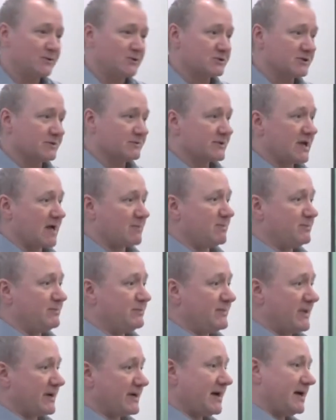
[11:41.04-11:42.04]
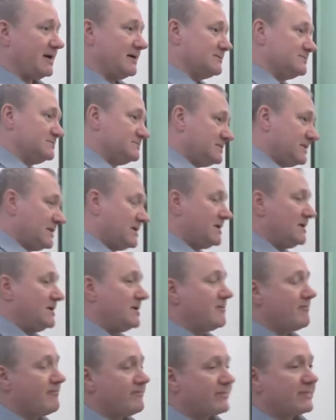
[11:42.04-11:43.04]
тоже как бы такая
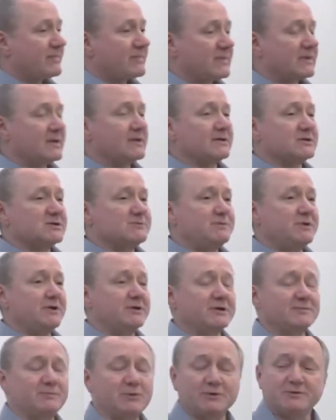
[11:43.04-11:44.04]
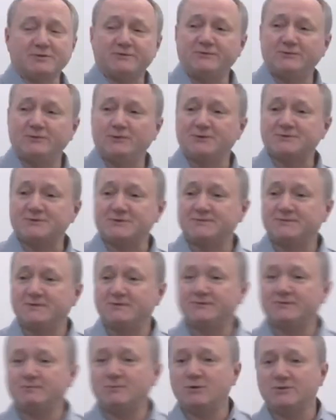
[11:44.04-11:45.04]
шпилька против
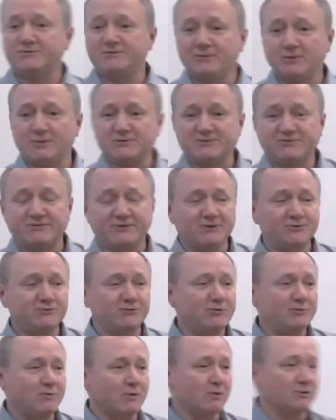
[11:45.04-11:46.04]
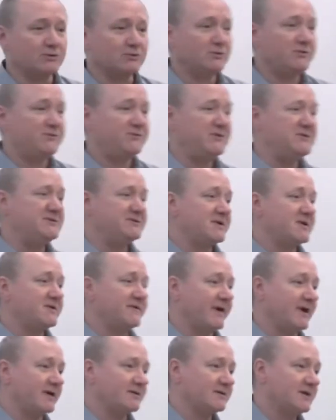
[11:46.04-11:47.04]
философов. Мол, философы ничего не могут. Ну и физики
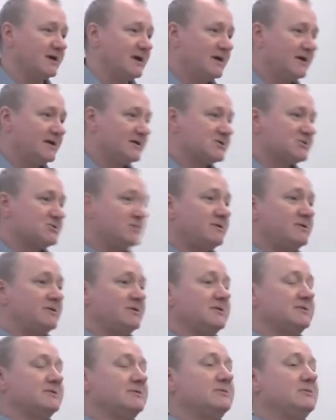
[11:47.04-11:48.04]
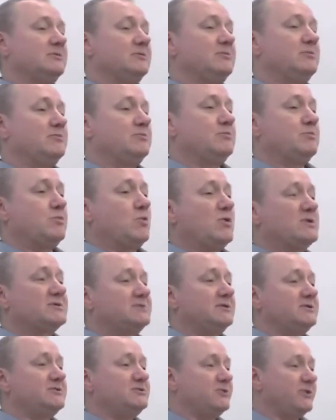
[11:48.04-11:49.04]
говорят – что
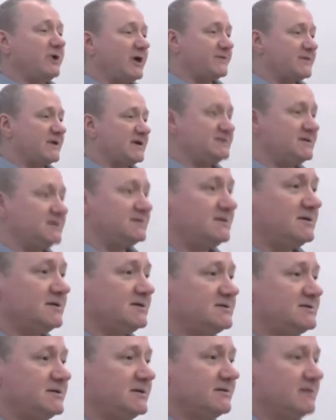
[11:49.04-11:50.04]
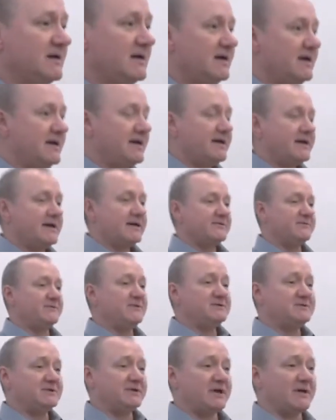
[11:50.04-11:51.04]
после теории относительности
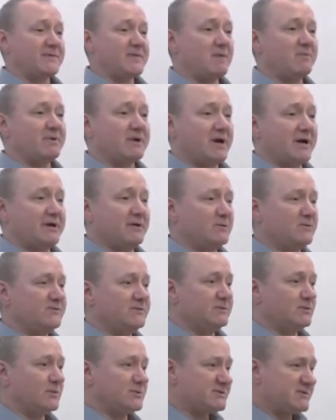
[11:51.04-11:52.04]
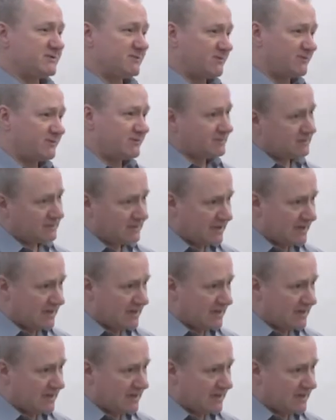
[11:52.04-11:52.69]
физики отобрали у философов